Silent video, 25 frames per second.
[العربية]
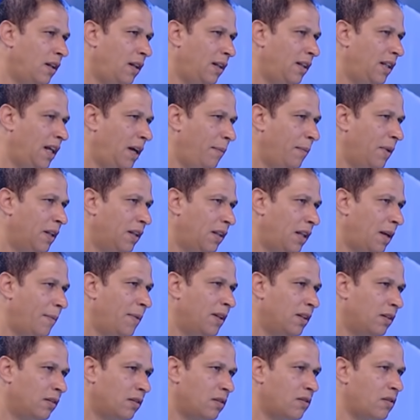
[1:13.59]
نعمل
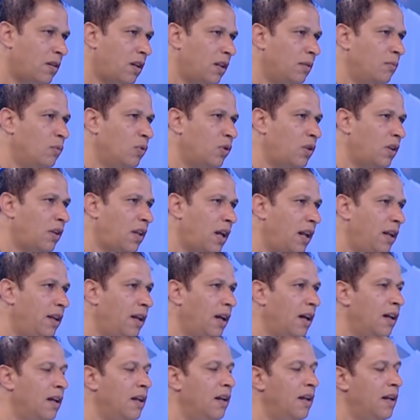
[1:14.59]
8 انتصارات متتاليه